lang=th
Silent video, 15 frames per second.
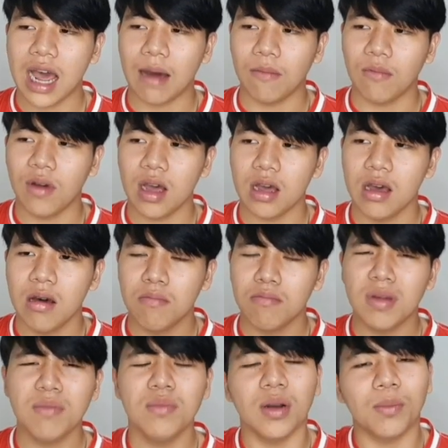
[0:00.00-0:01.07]
ถามว่า
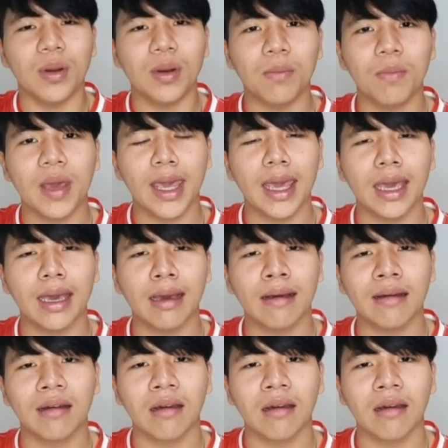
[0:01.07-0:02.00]
มันเหมือนเป็นเพลง